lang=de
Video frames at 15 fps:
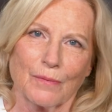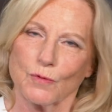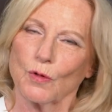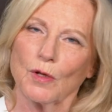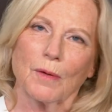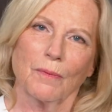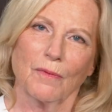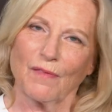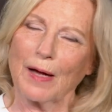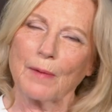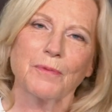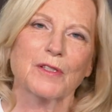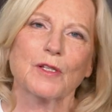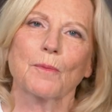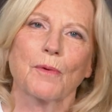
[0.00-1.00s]
so eine
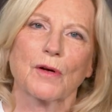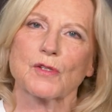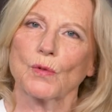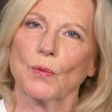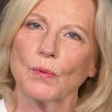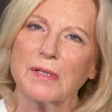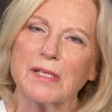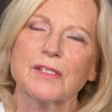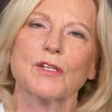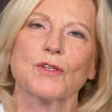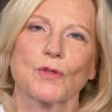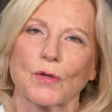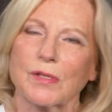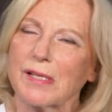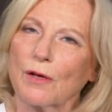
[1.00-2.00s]
weibliche Person, die sich
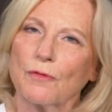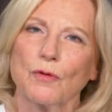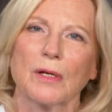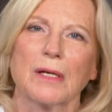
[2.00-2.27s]
doch sehr für